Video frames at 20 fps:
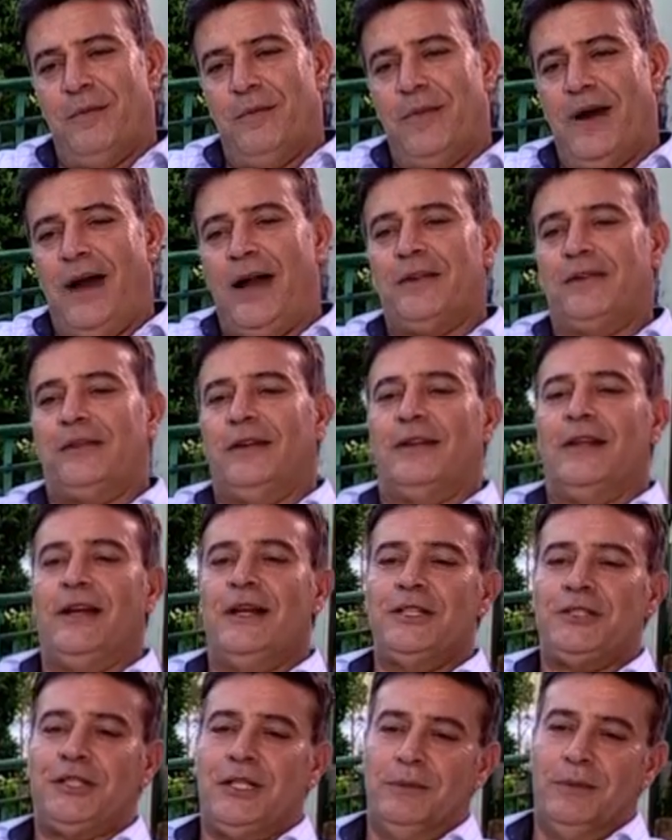ما
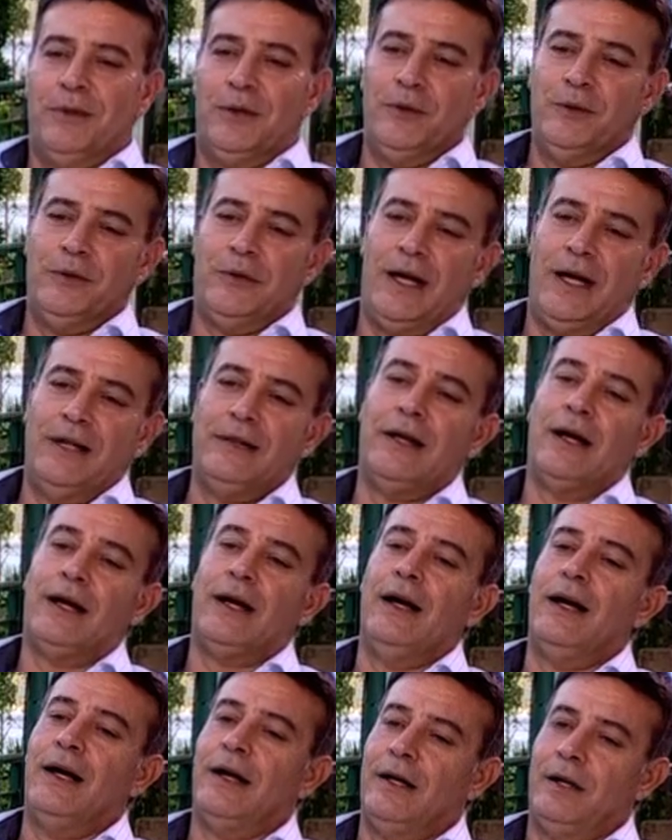حسيتهاش لما كنت عندك
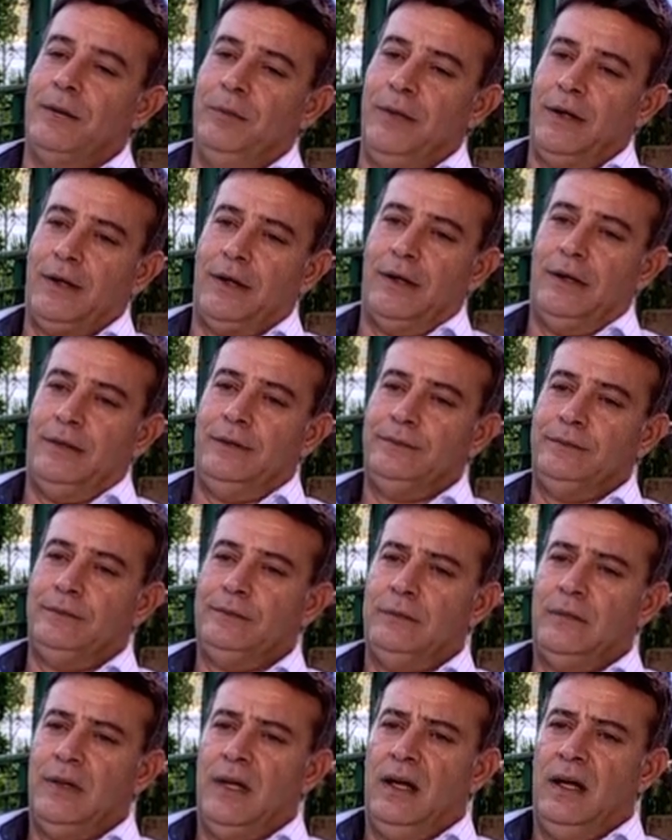اخر مره
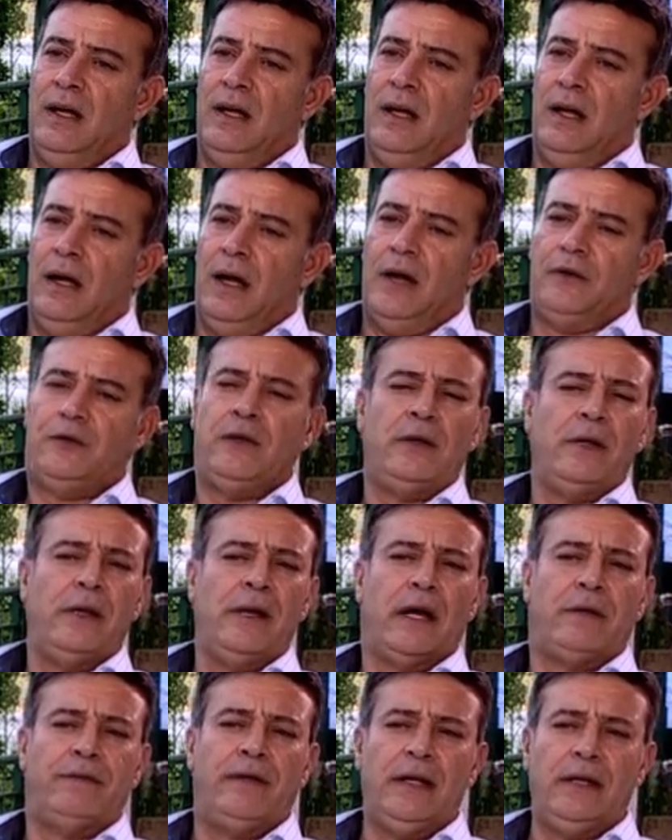حسيت
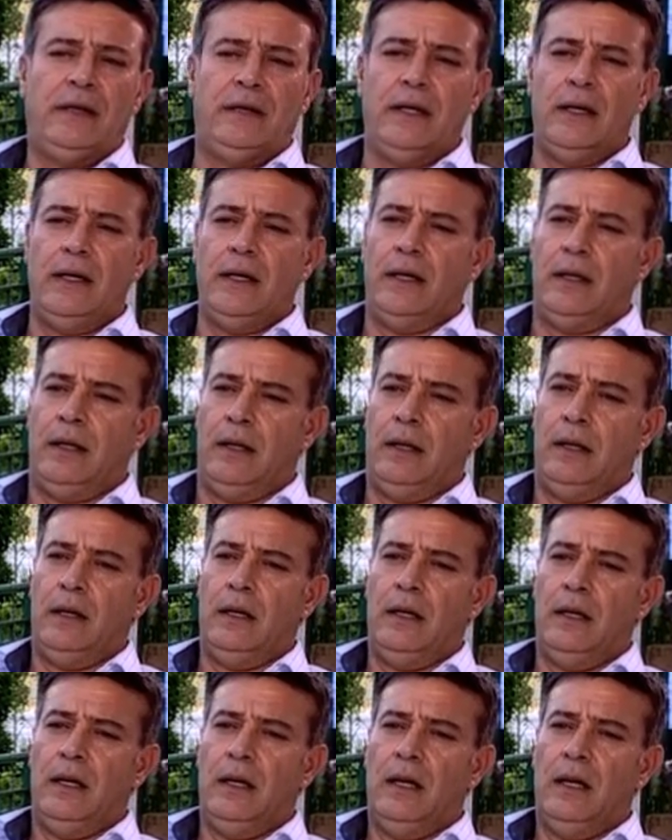انك فريد تاني
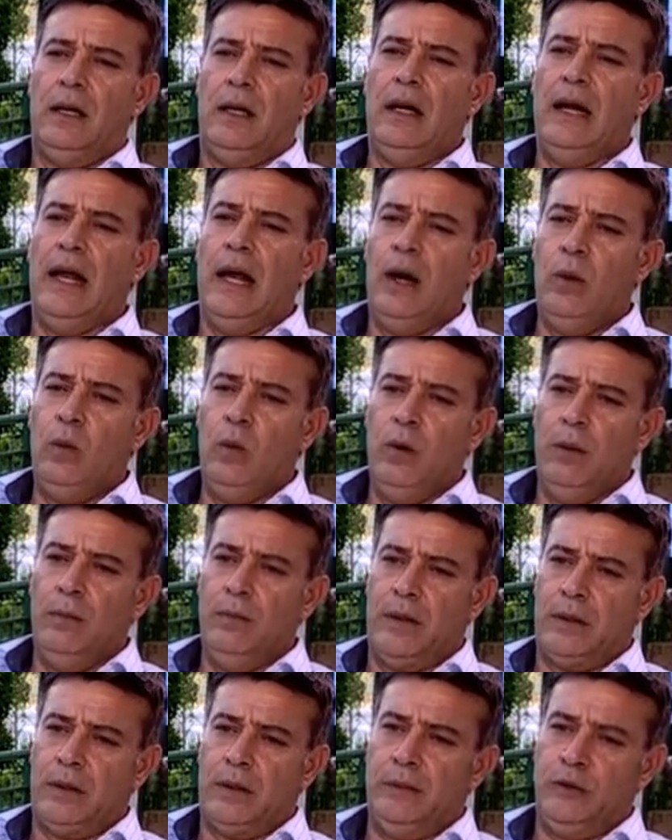لاول
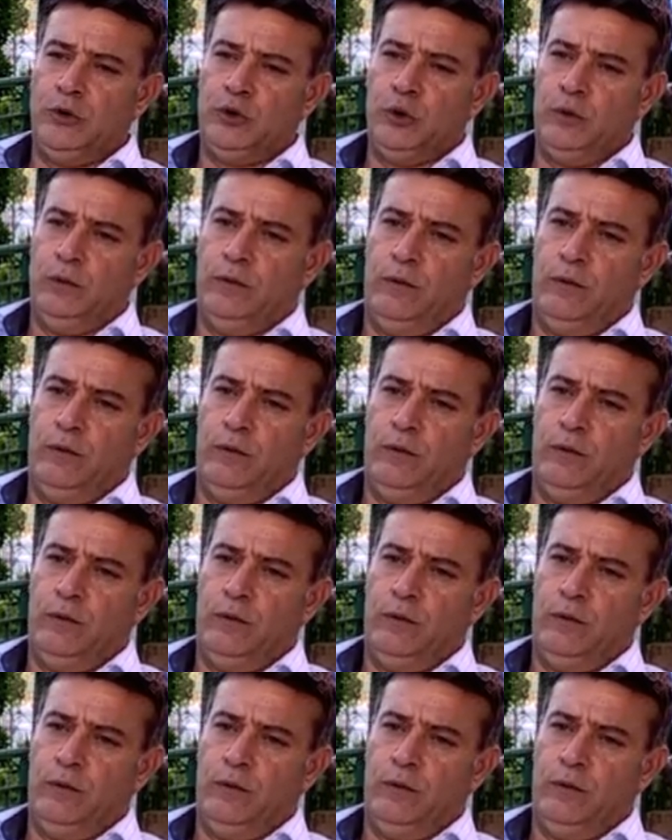مره بشوف